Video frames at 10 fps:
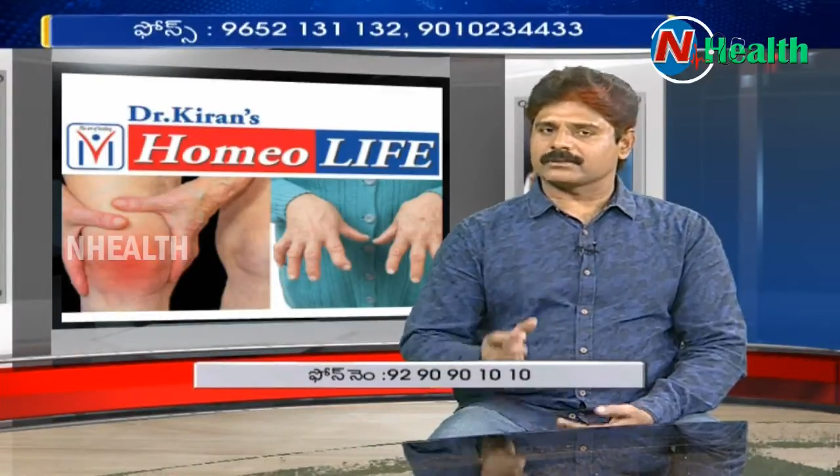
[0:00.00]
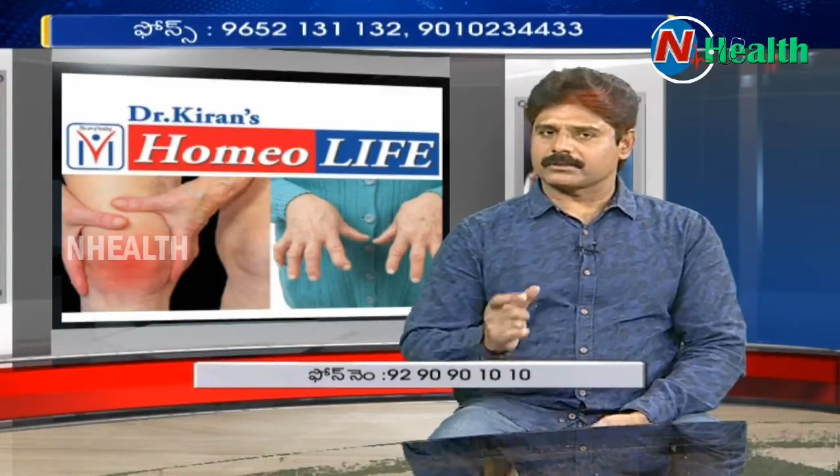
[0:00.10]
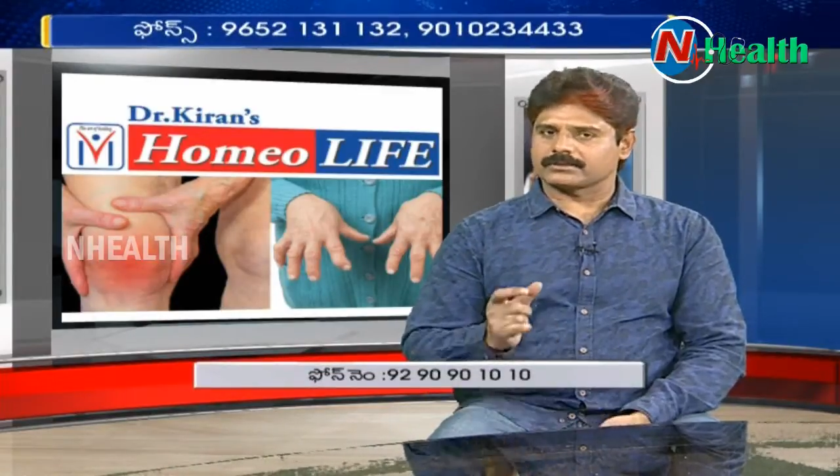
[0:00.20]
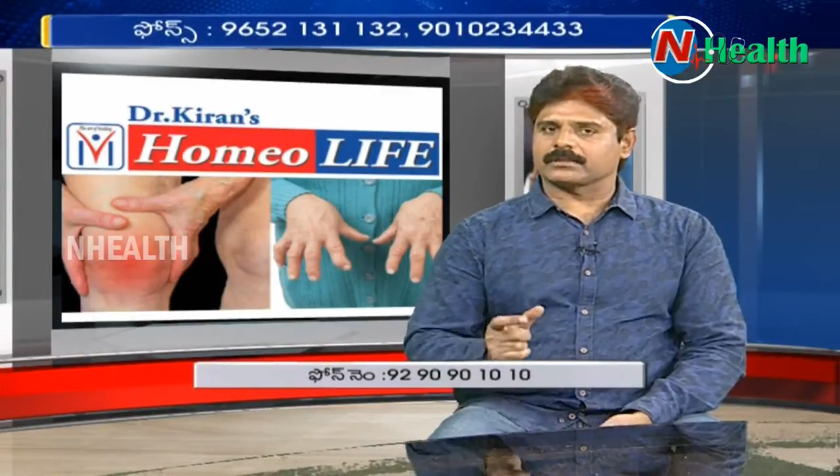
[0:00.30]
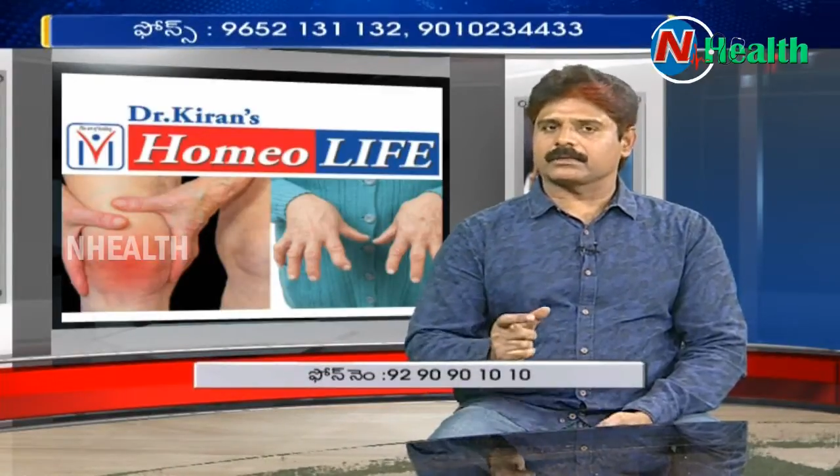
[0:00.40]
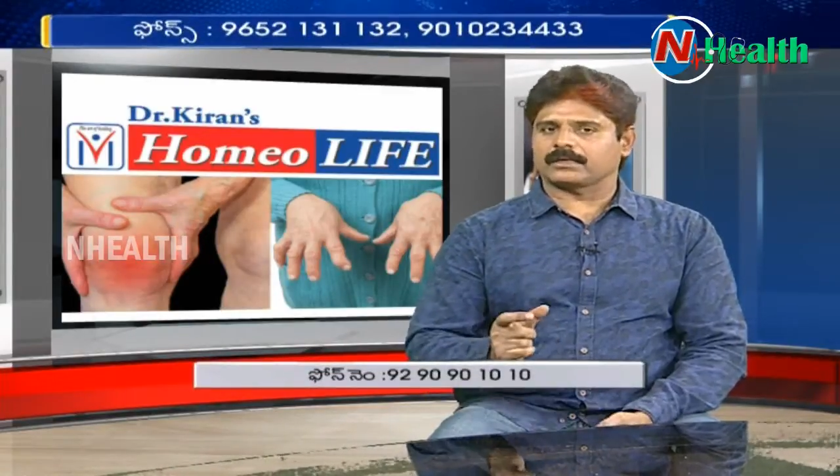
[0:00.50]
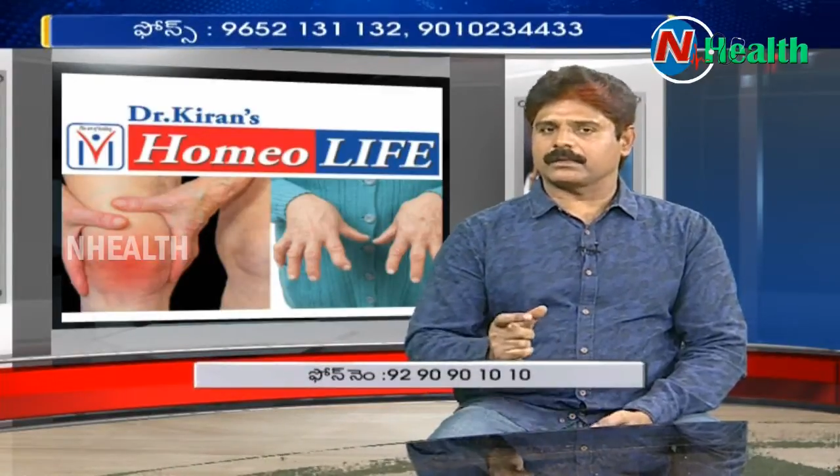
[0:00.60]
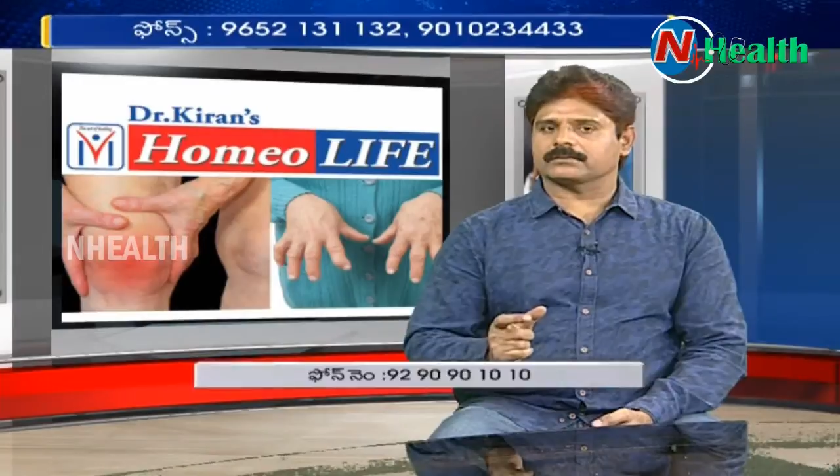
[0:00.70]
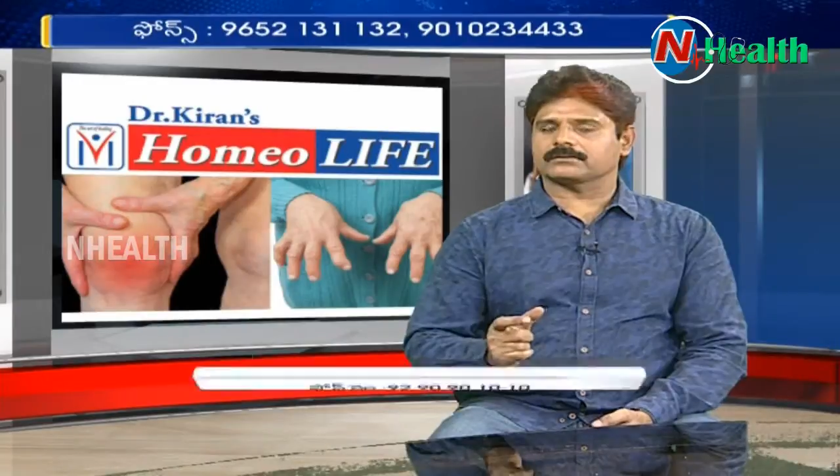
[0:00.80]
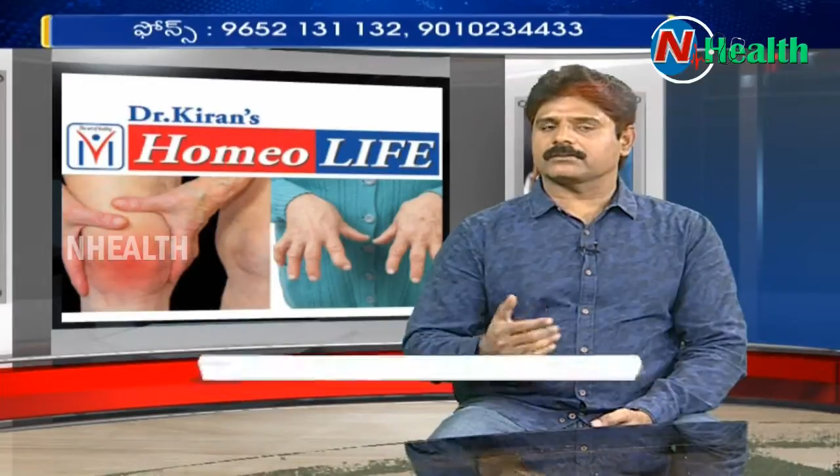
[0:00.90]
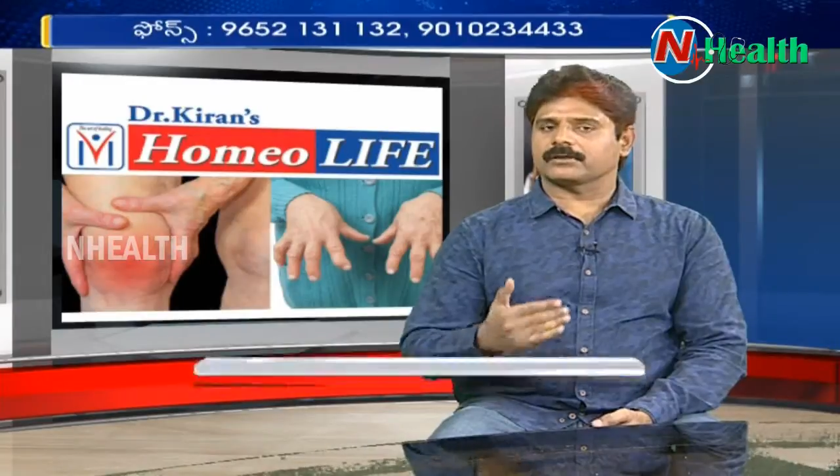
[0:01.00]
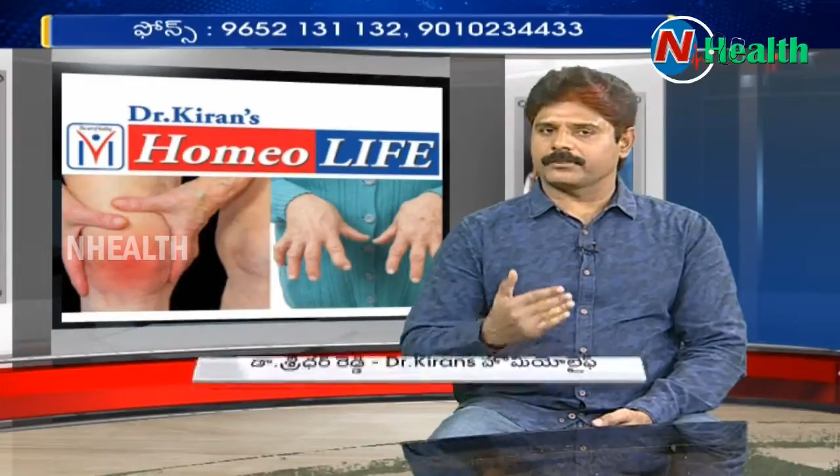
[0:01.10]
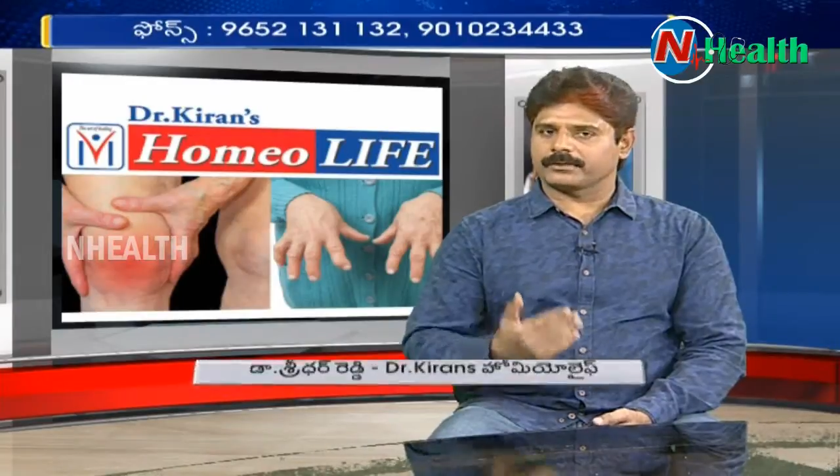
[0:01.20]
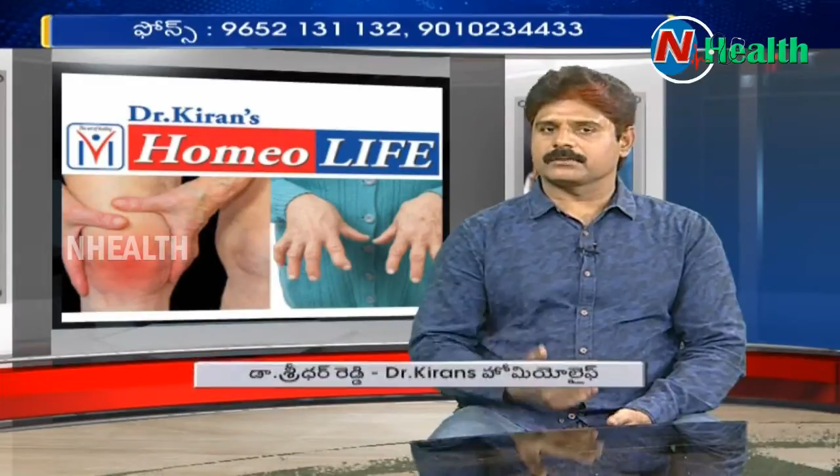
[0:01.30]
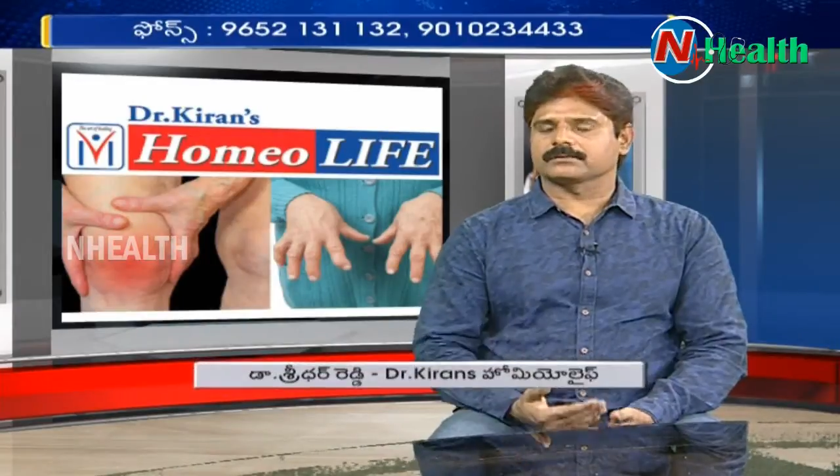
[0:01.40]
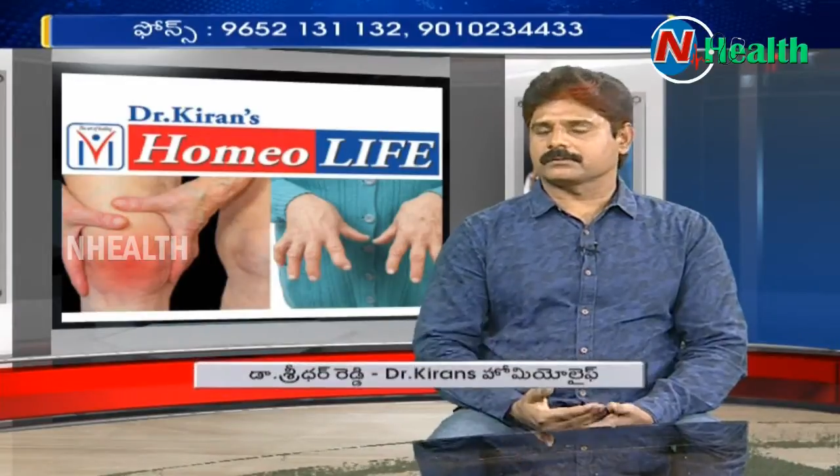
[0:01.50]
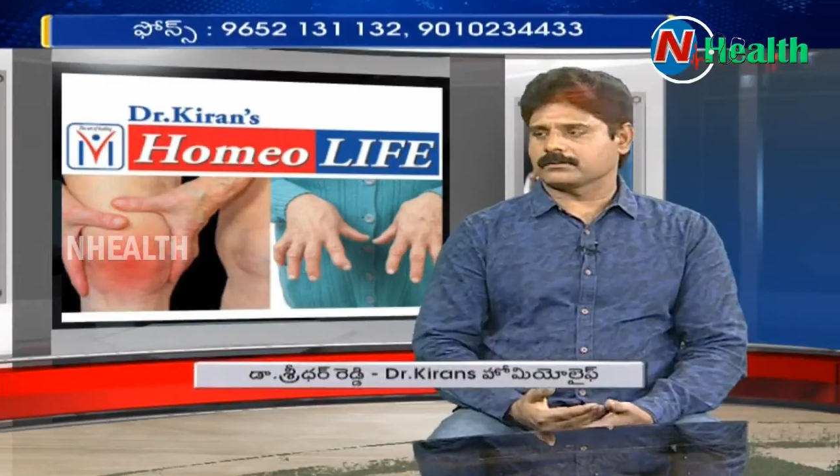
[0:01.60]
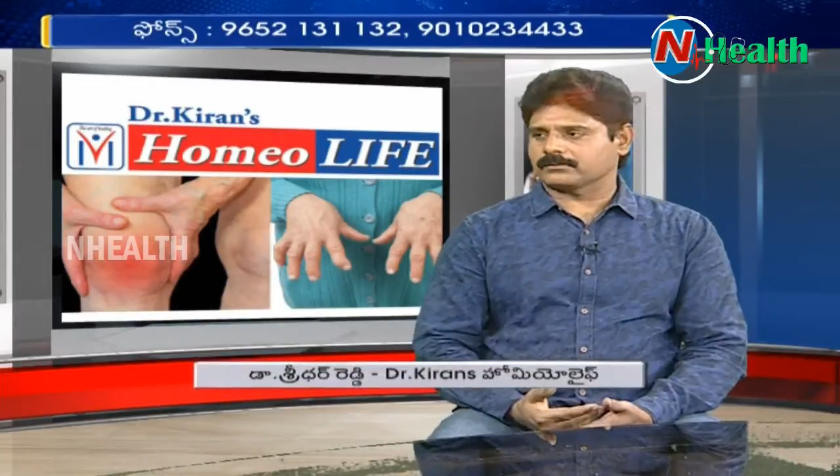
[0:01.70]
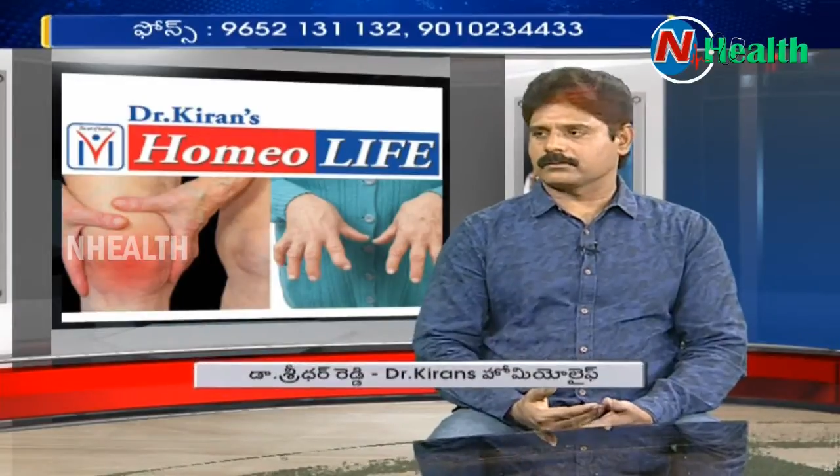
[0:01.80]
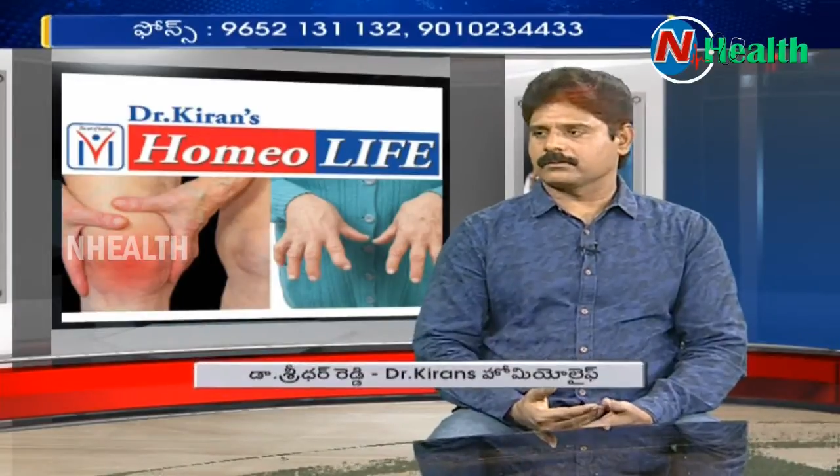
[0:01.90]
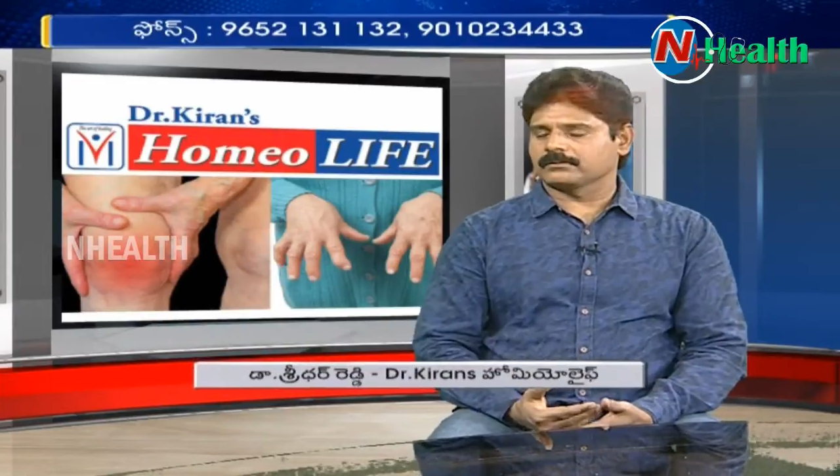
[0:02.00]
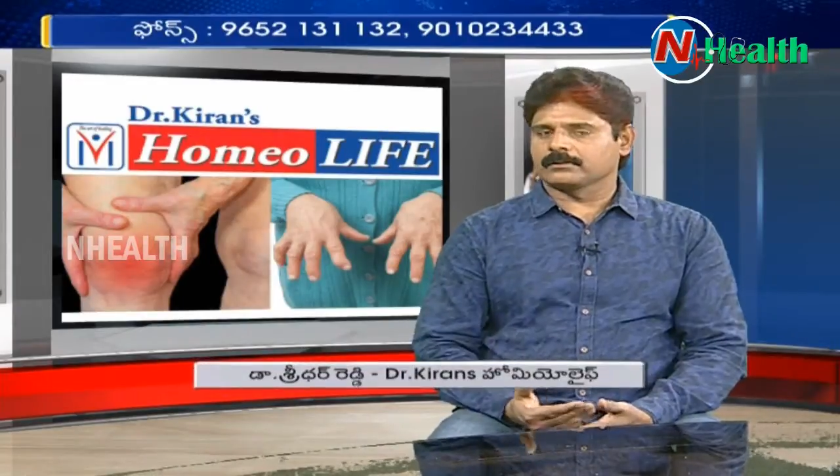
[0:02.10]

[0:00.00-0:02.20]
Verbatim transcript: సర్జికల్ కేసెస్ లో ఎమర్జెన్సీస్ లో